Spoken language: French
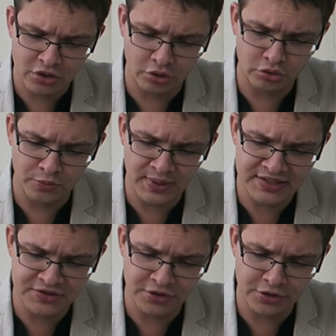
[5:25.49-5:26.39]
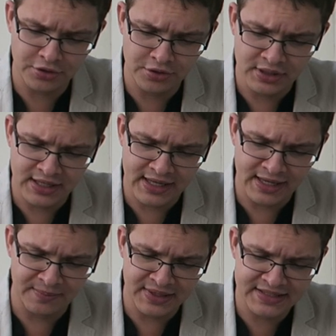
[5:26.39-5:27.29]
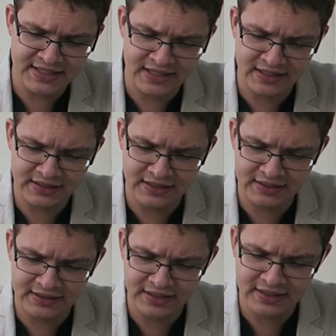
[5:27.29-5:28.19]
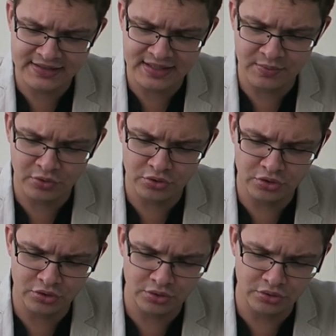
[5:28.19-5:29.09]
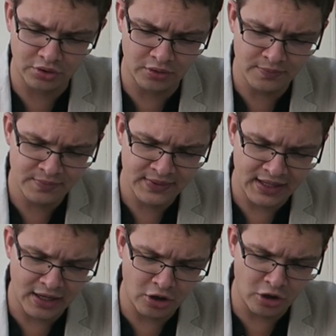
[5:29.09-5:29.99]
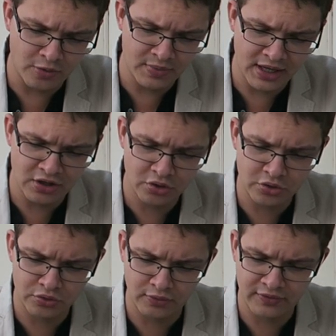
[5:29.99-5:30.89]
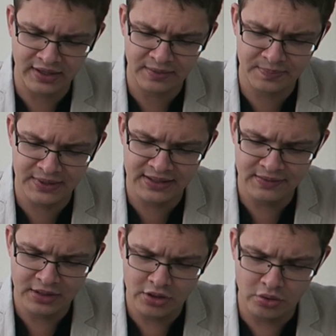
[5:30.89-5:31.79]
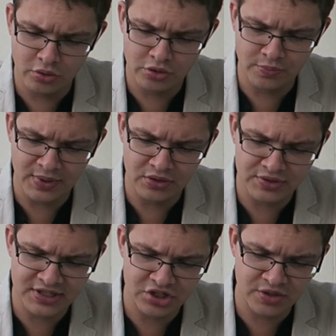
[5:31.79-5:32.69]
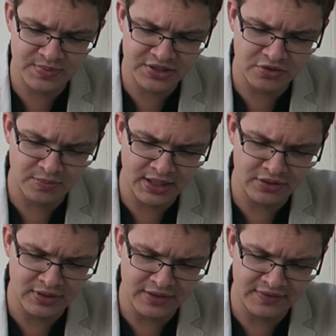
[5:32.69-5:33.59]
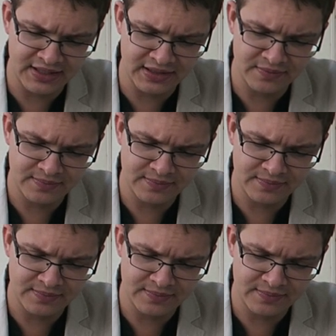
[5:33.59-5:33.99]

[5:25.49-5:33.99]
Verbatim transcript: Quant au pasteur, Hermas l'a écrit très récemment de notre temps, à Rome, alors que son frère Pie occupait le siège épiscopal de la ville.